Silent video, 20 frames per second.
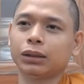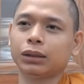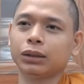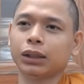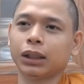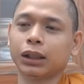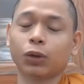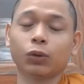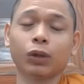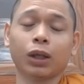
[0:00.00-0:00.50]

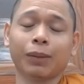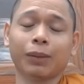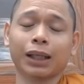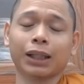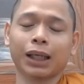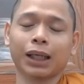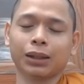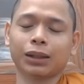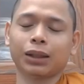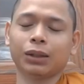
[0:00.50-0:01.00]
ngày châu lợi bằng
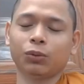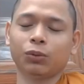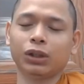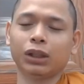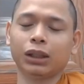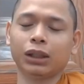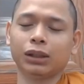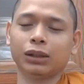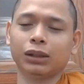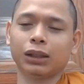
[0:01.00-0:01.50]
Đặt, ha quý
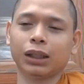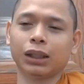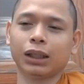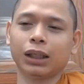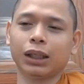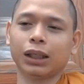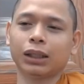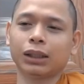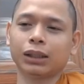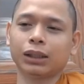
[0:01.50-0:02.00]
vị thường hay
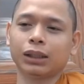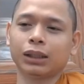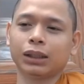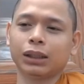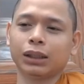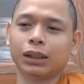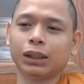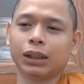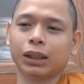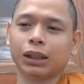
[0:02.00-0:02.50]
nghe
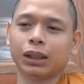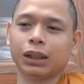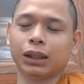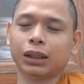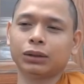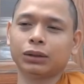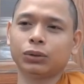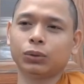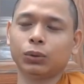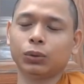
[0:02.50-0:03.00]

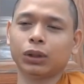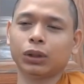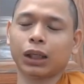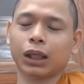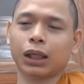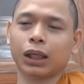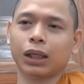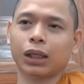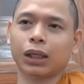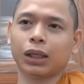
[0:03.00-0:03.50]
à, chun
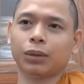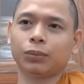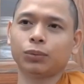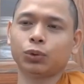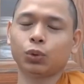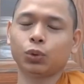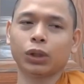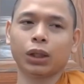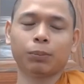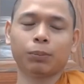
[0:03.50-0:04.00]
lá à,
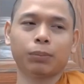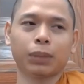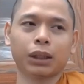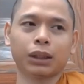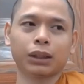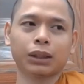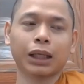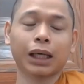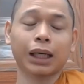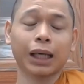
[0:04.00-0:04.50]
chun lá
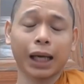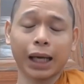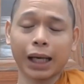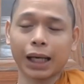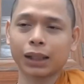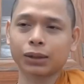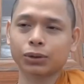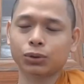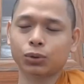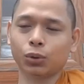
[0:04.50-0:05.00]
pan thá
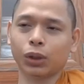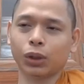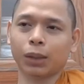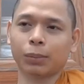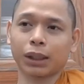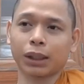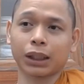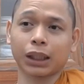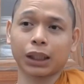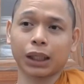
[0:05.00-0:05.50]
cá chun lá
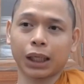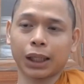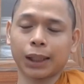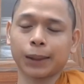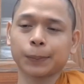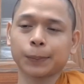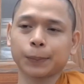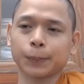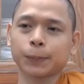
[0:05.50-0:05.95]
pan thá cá